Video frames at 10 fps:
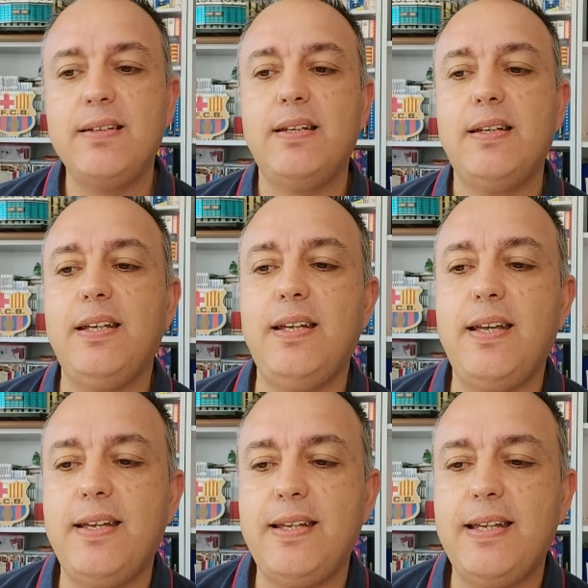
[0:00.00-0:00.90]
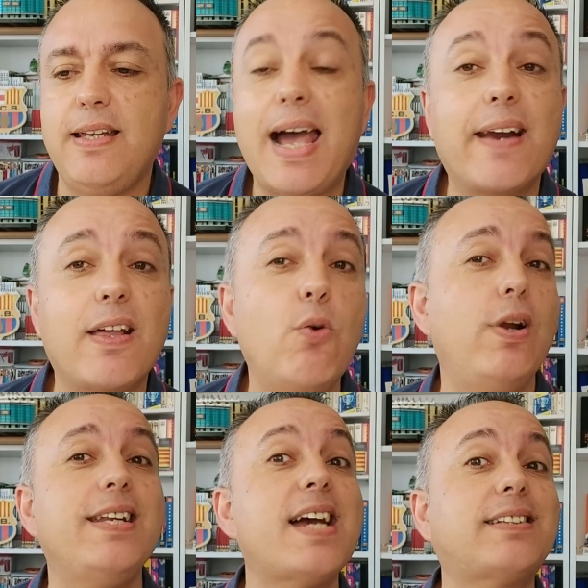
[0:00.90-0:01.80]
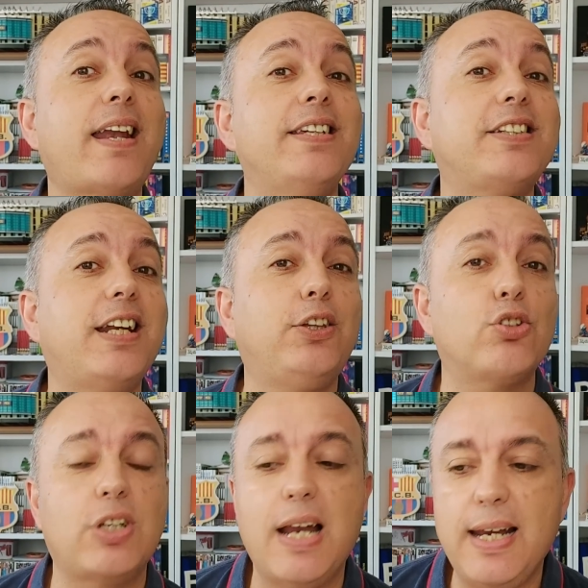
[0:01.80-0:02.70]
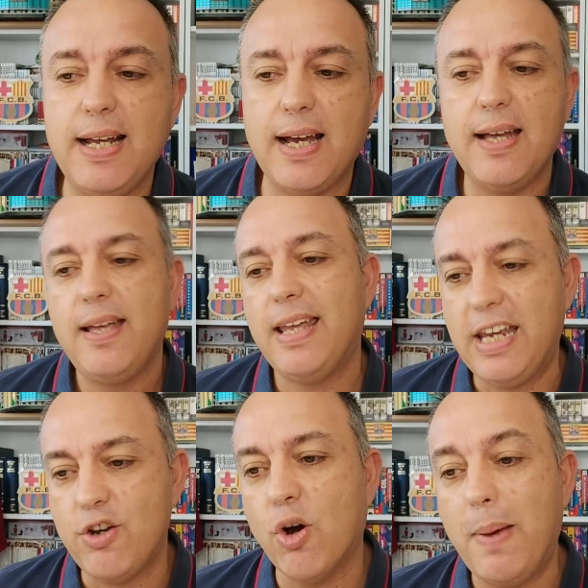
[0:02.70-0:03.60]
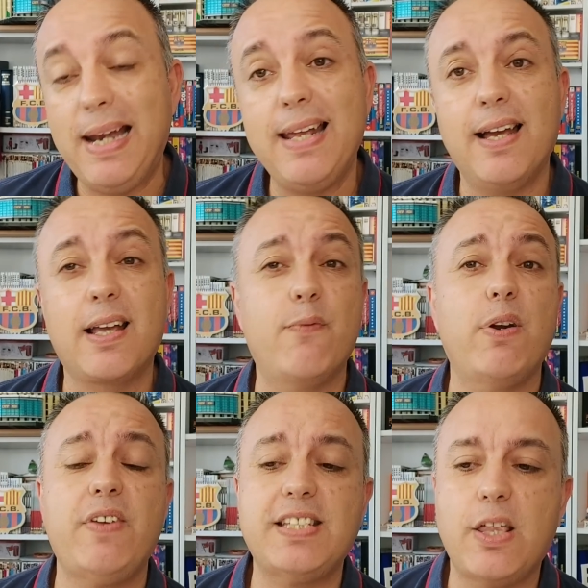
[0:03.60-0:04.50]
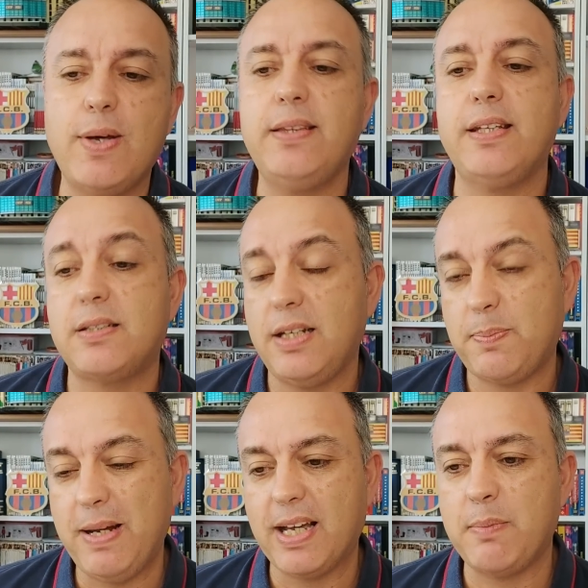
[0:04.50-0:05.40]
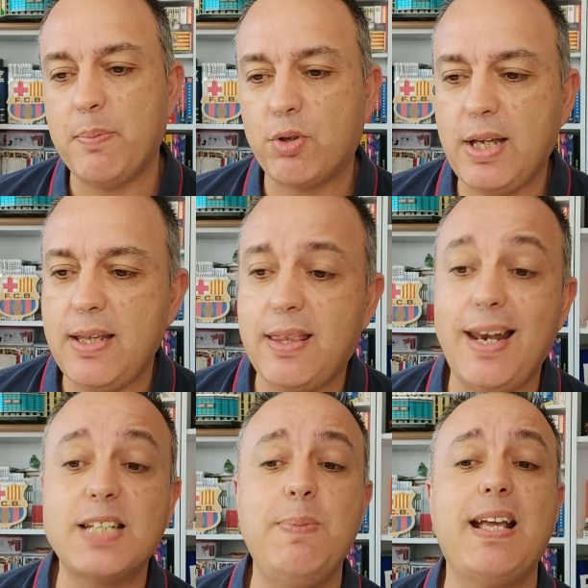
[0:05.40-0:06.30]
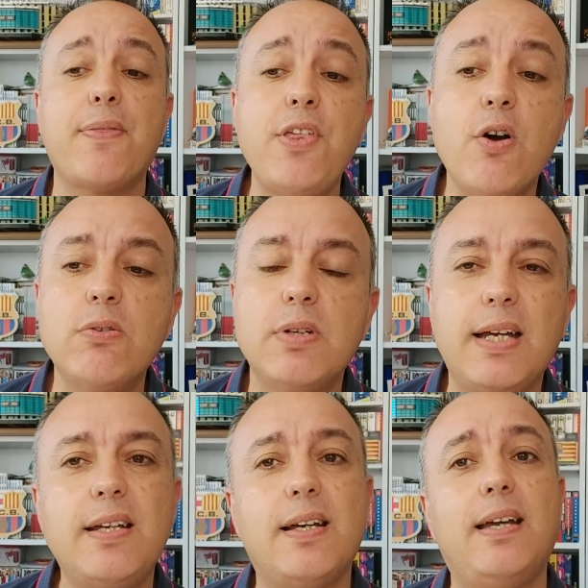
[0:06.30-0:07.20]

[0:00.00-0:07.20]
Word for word: y Arda Guller ya están inscritos en la liga y no Bellingham, que fue fichado antes. Explicarme por qué. Dice, la explicación, ¿eh?